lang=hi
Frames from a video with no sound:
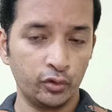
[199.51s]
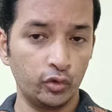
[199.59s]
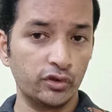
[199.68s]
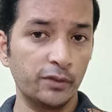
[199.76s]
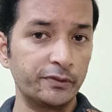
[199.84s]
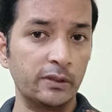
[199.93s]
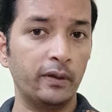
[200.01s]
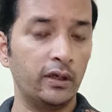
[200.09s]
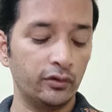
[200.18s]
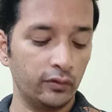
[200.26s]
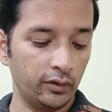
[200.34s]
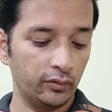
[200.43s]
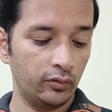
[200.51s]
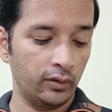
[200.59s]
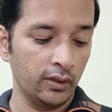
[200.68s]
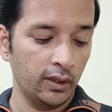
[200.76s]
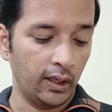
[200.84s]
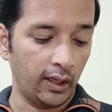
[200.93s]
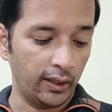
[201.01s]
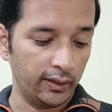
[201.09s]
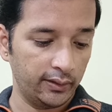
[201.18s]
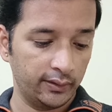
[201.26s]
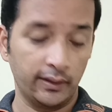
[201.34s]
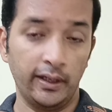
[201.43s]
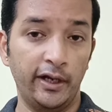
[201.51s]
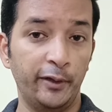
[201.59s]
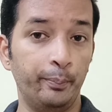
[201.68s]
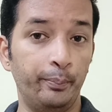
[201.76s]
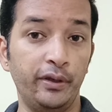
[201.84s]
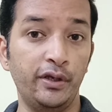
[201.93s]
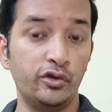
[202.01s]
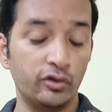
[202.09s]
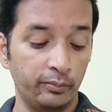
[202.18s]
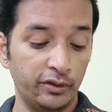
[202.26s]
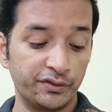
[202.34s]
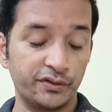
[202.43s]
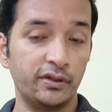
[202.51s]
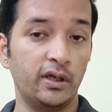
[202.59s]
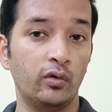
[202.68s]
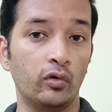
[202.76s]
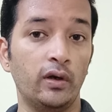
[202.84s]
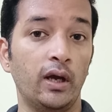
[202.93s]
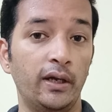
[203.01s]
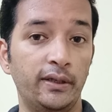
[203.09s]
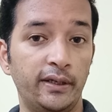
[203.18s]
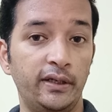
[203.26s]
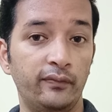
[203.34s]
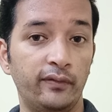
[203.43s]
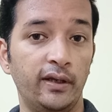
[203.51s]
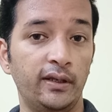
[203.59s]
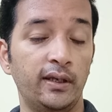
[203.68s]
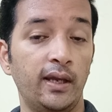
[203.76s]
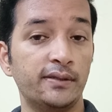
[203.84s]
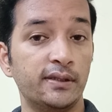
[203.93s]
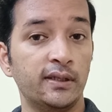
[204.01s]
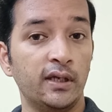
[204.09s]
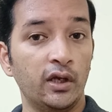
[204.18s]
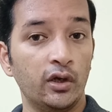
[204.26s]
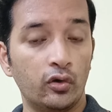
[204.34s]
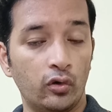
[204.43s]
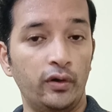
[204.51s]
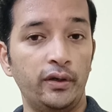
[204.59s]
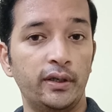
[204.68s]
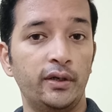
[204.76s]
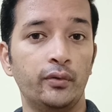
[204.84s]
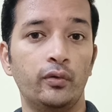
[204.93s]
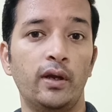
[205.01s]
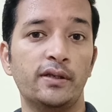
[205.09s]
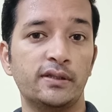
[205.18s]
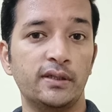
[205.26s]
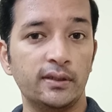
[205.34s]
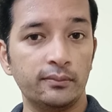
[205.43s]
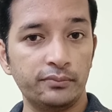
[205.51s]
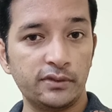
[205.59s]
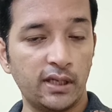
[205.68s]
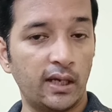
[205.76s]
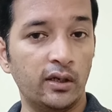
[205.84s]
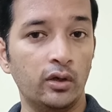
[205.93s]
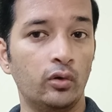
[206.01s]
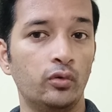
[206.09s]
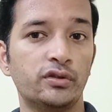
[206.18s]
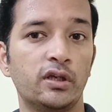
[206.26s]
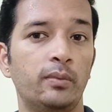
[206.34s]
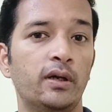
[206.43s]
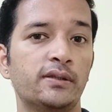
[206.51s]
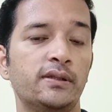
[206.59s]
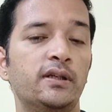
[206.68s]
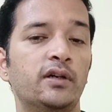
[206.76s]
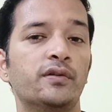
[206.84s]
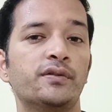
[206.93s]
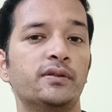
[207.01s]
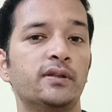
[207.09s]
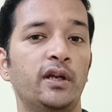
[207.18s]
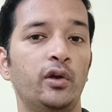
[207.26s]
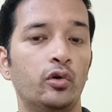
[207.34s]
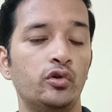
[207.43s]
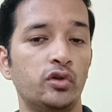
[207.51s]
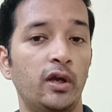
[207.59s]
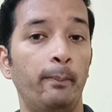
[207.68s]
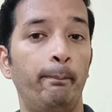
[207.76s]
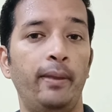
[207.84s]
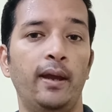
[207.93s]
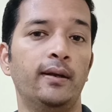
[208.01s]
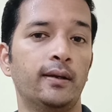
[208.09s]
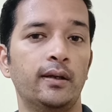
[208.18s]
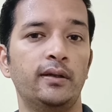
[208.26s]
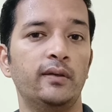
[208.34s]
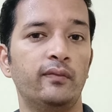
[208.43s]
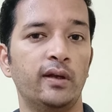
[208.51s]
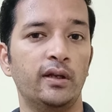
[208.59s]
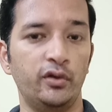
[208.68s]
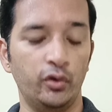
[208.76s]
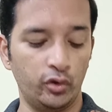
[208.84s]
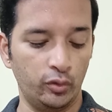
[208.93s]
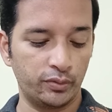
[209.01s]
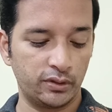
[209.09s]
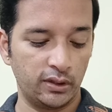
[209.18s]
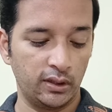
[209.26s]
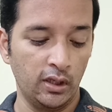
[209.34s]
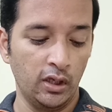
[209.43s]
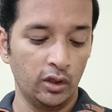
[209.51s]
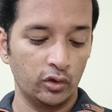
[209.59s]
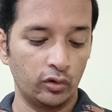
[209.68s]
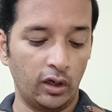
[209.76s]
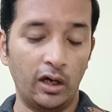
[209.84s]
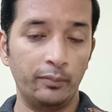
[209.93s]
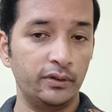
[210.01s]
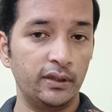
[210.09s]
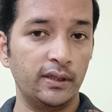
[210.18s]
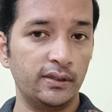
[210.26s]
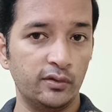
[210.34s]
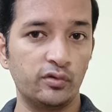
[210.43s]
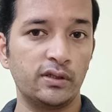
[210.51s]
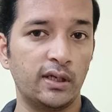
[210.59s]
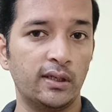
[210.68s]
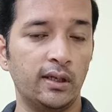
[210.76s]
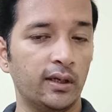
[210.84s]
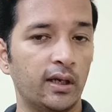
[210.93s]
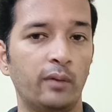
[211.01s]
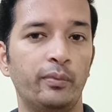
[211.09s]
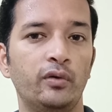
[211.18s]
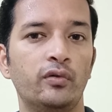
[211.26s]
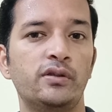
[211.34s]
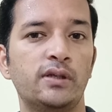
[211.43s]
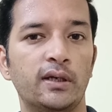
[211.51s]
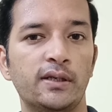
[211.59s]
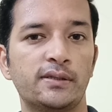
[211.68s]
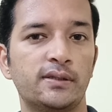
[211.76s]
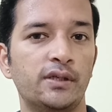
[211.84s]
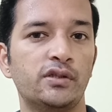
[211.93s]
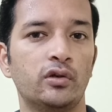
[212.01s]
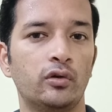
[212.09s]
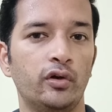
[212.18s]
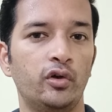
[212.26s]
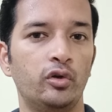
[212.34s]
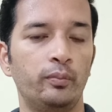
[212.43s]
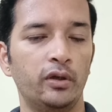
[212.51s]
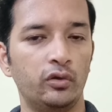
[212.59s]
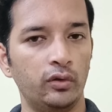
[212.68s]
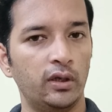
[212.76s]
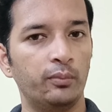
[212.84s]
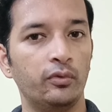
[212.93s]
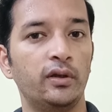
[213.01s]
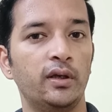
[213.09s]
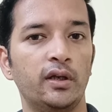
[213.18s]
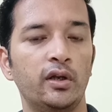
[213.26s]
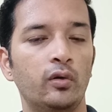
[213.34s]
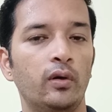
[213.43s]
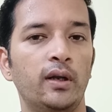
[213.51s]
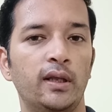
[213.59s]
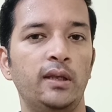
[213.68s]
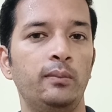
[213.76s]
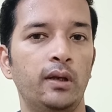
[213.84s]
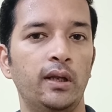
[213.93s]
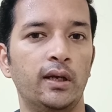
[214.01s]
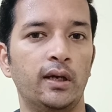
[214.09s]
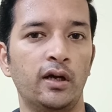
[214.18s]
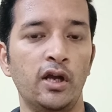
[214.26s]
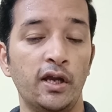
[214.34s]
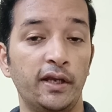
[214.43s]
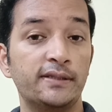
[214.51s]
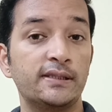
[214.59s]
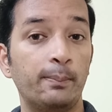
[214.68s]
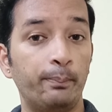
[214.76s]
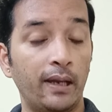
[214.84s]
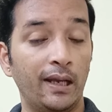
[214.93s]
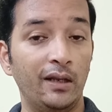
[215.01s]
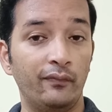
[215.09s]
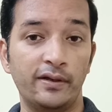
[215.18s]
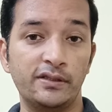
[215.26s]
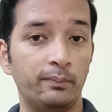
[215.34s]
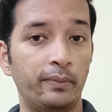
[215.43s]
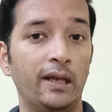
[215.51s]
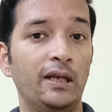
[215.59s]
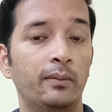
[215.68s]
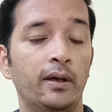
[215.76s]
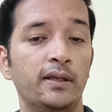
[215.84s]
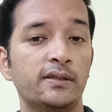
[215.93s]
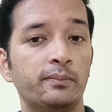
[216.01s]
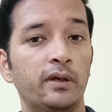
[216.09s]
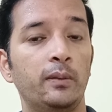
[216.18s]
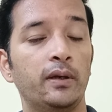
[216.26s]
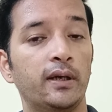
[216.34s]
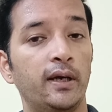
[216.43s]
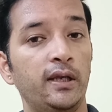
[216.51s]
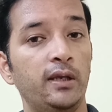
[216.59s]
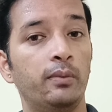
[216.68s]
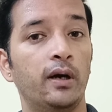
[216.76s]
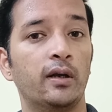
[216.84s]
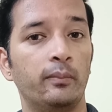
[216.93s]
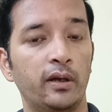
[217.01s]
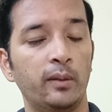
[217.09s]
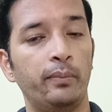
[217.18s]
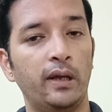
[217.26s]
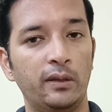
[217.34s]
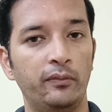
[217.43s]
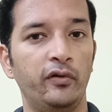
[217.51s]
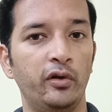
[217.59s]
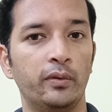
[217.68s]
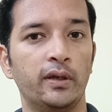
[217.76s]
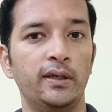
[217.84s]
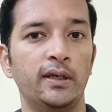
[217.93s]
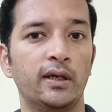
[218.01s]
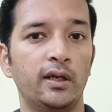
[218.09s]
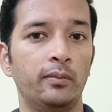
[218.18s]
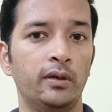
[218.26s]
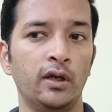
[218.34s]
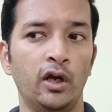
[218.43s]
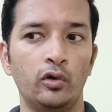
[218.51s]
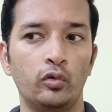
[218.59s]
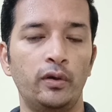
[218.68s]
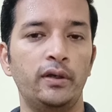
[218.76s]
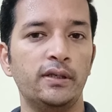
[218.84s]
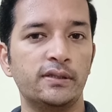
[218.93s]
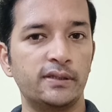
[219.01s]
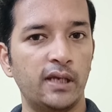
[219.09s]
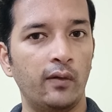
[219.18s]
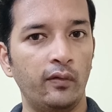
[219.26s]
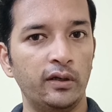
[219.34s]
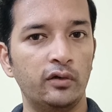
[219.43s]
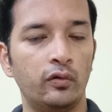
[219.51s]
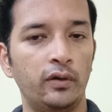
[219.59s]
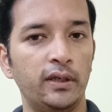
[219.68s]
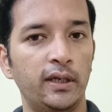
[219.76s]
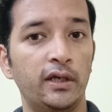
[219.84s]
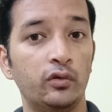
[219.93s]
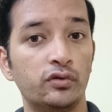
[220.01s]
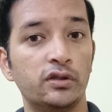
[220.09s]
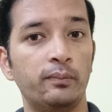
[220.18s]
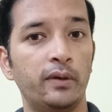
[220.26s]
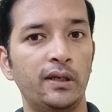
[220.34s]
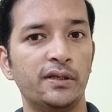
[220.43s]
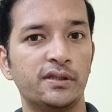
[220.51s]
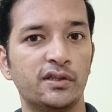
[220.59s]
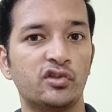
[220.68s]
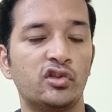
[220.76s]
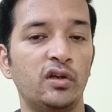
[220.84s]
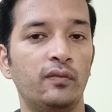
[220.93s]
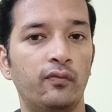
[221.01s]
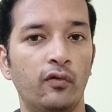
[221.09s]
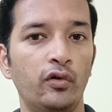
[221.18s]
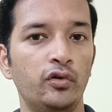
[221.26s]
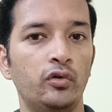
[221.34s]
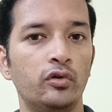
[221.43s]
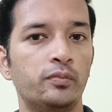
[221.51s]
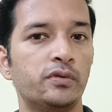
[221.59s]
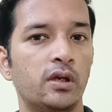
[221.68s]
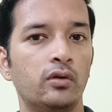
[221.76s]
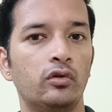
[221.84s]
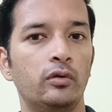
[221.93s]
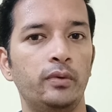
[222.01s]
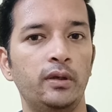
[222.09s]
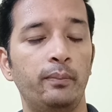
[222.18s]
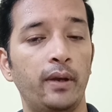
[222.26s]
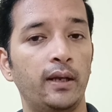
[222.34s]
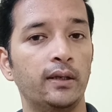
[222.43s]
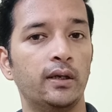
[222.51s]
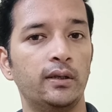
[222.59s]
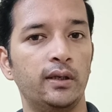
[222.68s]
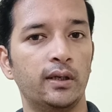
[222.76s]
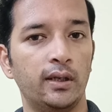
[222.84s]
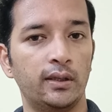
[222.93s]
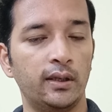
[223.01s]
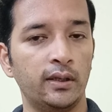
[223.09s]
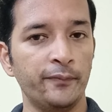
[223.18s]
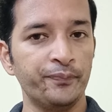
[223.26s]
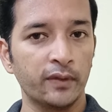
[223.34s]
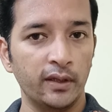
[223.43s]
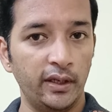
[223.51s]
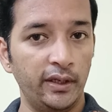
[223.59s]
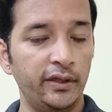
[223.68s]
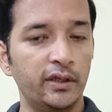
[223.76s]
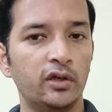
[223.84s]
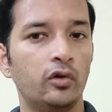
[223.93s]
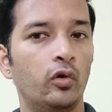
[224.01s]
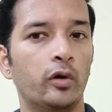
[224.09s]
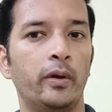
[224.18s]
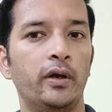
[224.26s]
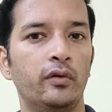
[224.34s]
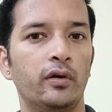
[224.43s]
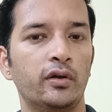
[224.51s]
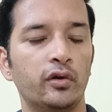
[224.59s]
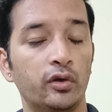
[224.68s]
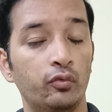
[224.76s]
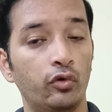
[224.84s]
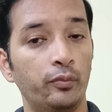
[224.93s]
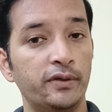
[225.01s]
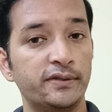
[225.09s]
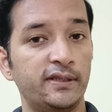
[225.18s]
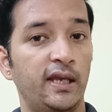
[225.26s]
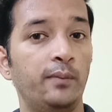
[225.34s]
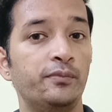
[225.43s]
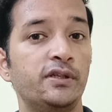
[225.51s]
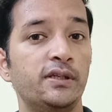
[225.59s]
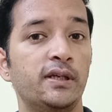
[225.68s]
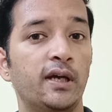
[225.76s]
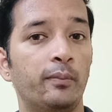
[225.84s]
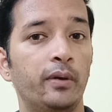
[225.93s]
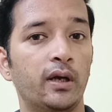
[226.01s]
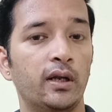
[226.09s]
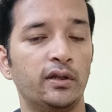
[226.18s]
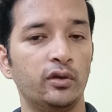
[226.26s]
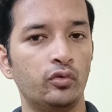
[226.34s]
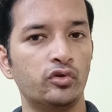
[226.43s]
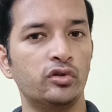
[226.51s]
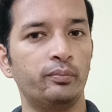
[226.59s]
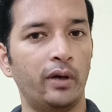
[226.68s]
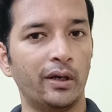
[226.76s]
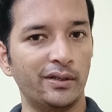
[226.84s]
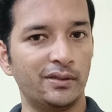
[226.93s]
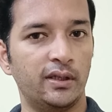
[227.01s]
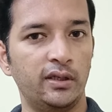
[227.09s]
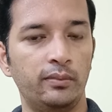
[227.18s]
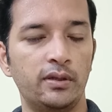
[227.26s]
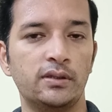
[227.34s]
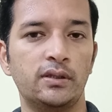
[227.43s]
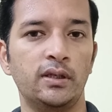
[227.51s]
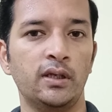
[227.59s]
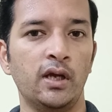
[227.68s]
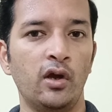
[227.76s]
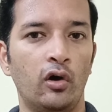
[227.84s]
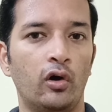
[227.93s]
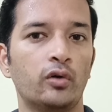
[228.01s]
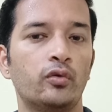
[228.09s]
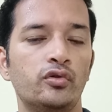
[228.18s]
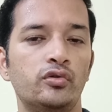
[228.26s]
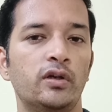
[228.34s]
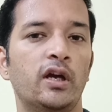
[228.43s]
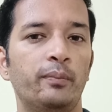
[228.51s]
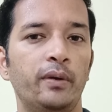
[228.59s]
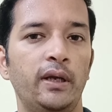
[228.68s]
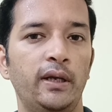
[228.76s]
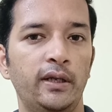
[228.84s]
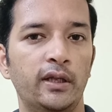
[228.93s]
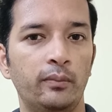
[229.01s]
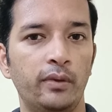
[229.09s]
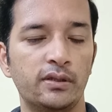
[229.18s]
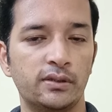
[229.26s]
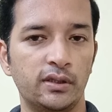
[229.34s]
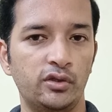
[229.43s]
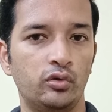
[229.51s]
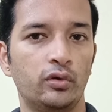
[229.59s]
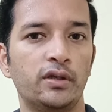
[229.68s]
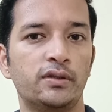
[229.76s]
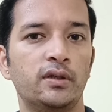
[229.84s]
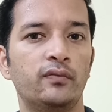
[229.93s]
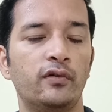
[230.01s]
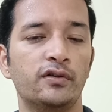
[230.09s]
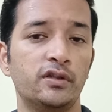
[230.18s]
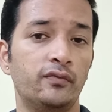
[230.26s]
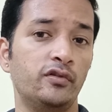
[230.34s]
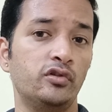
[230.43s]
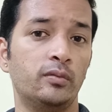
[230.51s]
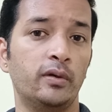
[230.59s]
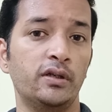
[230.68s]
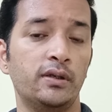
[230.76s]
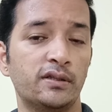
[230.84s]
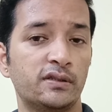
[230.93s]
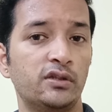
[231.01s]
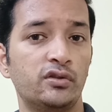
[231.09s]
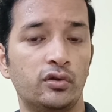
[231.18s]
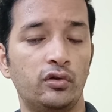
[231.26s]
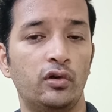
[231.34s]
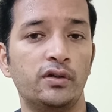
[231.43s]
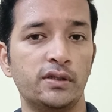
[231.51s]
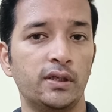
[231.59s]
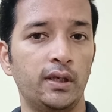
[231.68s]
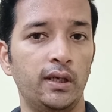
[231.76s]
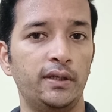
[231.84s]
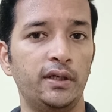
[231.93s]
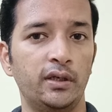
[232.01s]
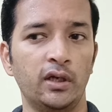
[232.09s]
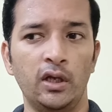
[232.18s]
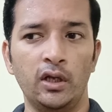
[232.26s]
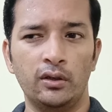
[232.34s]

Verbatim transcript: तो सबसे पहले तो इनको आई एंड बी जो मिनिस्ट्री है उन्होंने आइडेंटिफाई किया ऐसे कंटेंट को ऐसे चैनल को उसके बाद सीधा और सीधा इनको जो है बैन कर दिया फिलहाल यूट्यूब से तो अब ये जो चैनल अगर आप इनको जाके सर्च करोगे यूट्यूब पे तो ये आपको देखने को नहीं मिलेगा इससे पहले फ्रेंड्स ये पहली बार नहीं इससे पहले भी कई बार मैंने पहले भी वीडियो बनाई है करीबन ट्वेंटी सेवन या ट्वेंटी एट उससे पहले सिक्सटी फोर यूट्यूब चैनल को भी बैन कर दिया गया था इंडियन गवर्नमेंट द्वारा क्योंकि वो भी सेम चीज़ें यहाँ पर कर रहे थे कुछ तो पाकिस्तानी बेस्ड थे और कुछ जो यहाँ पे इंडियन बेस्ड थे जो कि सिर्फ और सिर्फ जो हमारी नेशनल सिक्योरिटी से रिलेटेड